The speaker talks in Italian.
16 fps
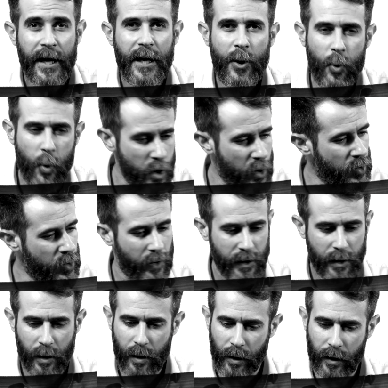in cui ognuno
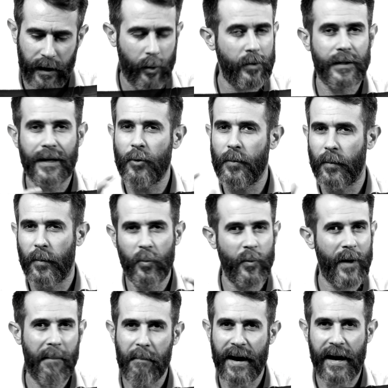di loro raccontava un,
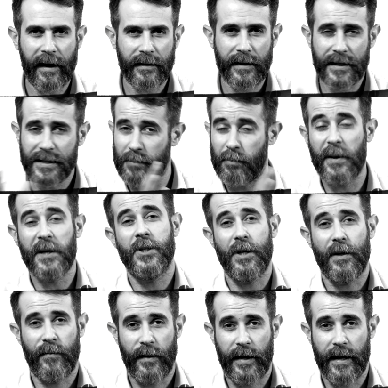una parte
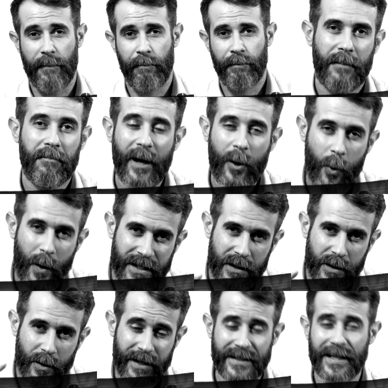specifica. Ma
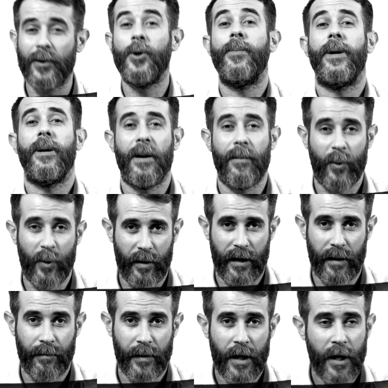questo è stato il primo
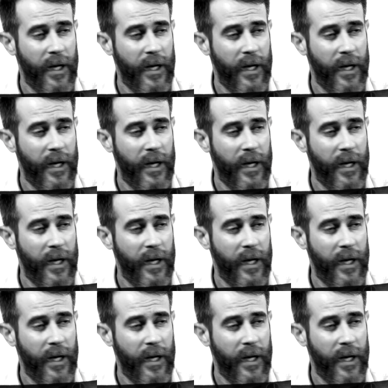amore.